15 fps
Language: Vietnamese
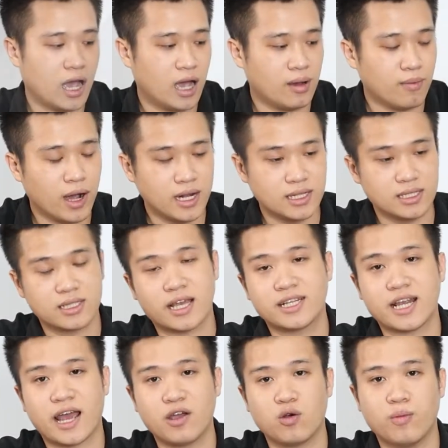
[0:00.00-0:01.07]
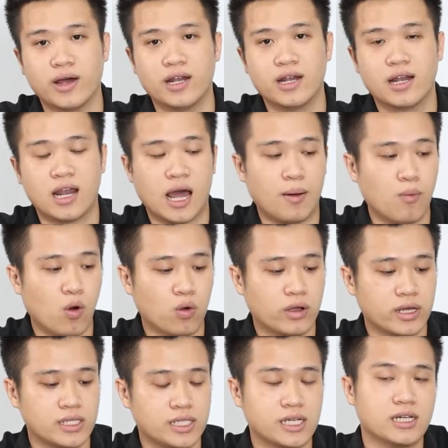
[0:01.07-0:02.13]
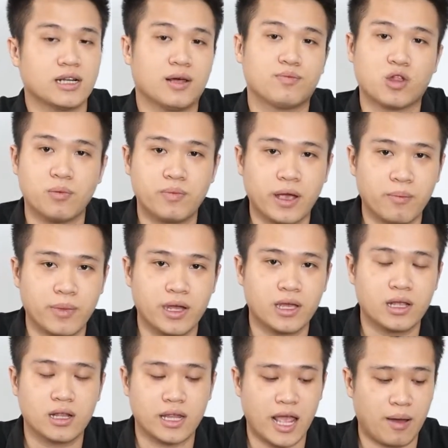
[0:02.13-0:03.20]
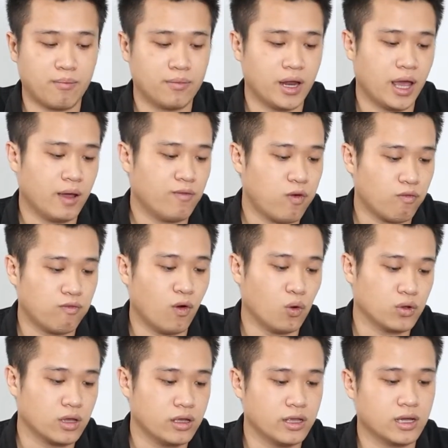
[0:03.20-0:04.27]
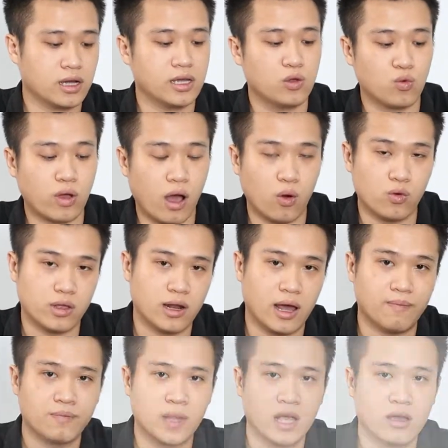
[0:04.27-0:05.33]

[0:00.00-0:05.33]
à, bên tay trái của mình là một cái chiếc laptop gaming nhằm để phục vụ cho những cái nhu cầu như là